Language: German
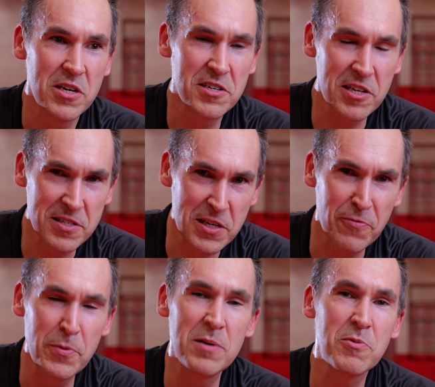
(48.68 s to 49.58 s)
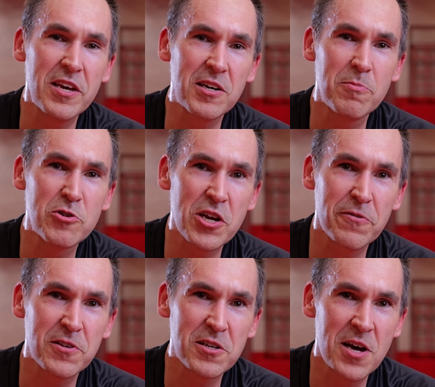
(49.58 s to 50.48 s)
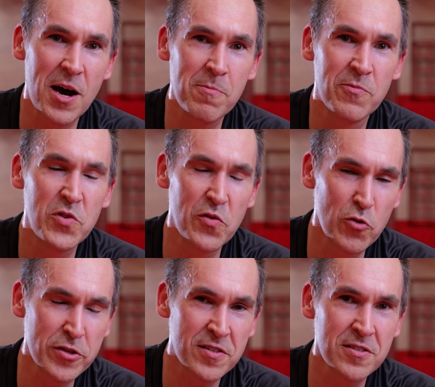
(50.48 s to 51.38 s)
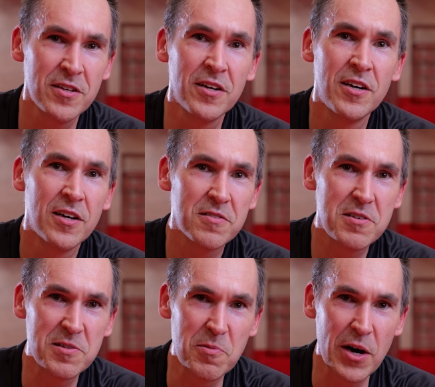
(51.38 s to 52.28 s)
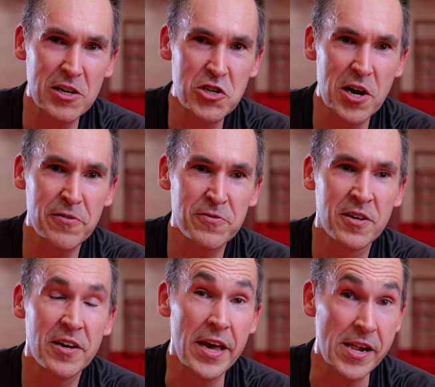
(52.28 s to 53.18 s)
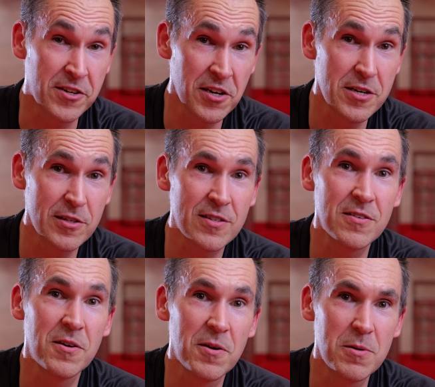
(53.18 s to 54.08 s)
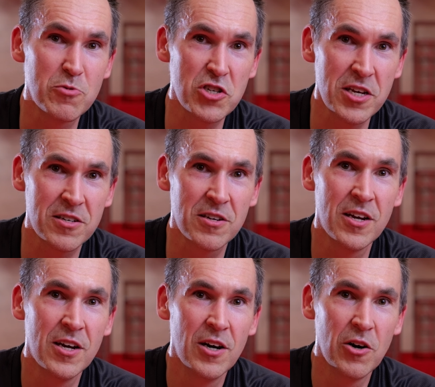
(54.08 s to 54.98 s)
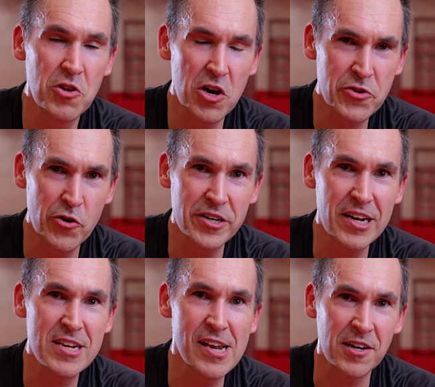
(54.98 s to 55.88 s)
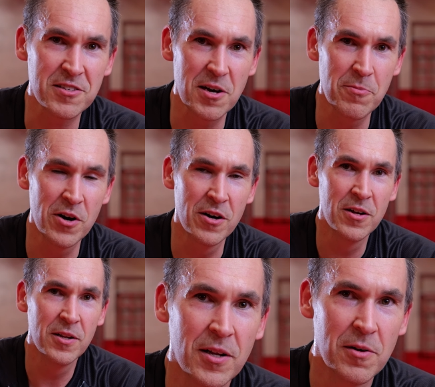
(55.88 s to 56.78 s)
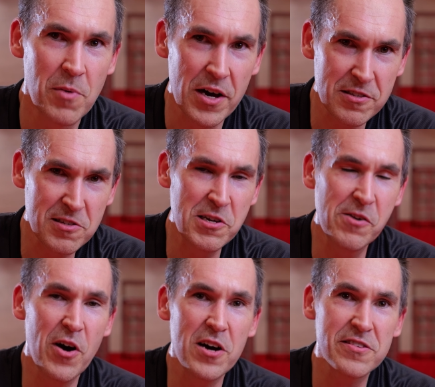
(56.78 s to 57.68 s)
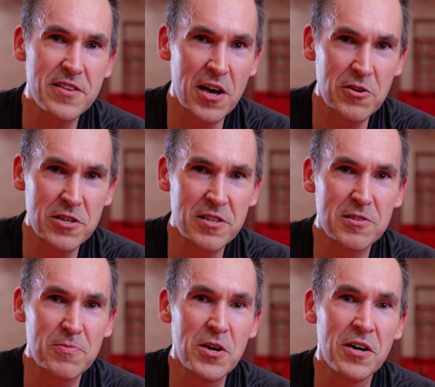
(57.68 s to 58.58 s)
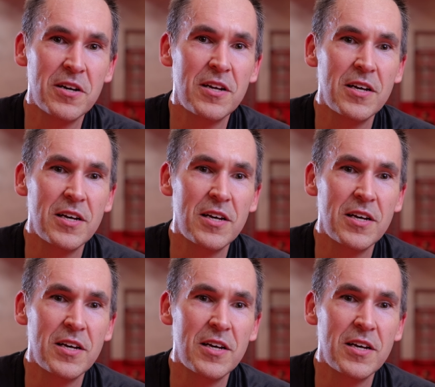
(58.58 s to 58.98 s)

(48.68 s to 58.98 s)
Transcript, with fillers: intensiv mit dem Gegner beschäftigt haben. Wir wussten, dass diese Mannschaft älter ist im Schnitt und auch deutlich langsamer. Mein Ziel war es dadurch, dass wir